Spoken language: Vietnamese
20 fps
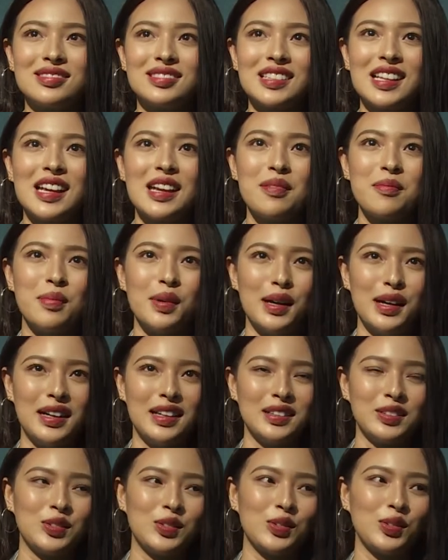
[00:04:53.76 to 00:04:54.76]
khi
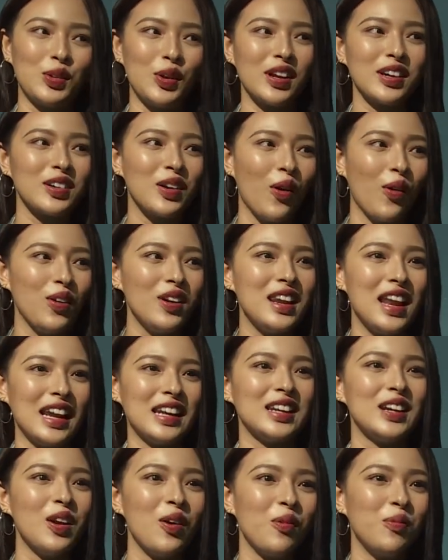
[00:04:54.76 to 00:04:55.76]
mà chuyển đổi
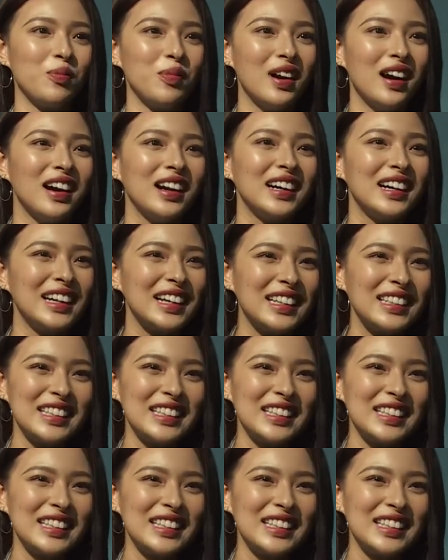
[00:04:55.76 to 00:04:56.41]
lạnh lùng hơn đó